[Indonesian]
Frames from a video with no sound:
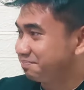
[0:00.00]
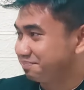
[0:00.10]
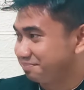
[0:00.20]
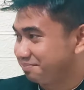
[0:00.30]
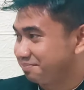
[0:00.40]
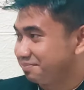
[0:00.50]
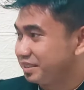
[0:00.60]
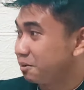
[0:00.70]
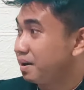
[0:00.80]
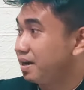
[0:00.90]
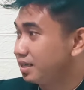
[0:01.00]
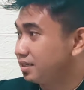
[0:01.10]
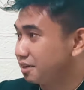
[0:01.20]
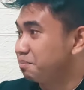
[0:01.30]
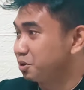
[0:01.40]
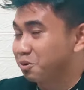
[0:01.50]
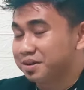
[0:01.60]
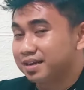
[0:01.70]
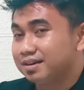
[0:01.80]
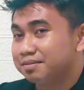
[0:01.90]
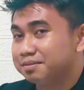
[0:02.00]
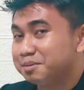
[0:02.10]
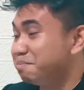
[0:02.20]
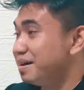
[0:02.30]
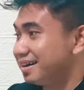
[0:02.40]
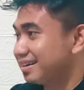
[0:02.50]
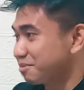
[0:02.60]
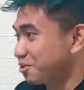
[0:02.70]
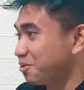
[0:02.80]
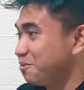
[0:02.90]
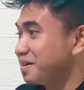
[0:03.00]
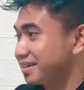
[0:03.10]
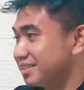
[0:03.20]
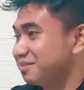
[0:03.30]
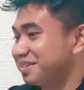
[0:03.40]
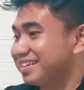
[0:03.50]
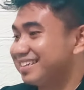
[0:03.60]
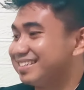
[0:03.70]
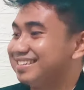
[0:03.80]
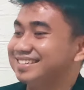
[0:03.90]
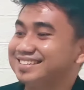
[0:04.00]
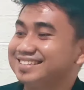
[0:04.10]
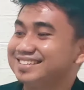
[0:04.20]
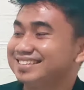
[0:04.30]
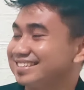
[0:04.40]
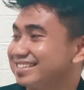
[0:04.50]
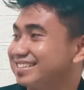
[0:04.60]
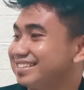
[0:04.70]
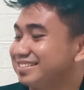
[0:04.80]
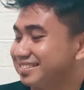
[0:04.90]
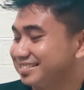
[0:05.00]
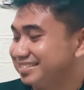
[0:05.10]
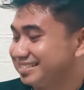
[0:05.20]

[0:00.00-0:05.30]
semangat yang berkobar. Semangat yang ber, yang membar, berkobar, berkobar ya, ya. Gitu.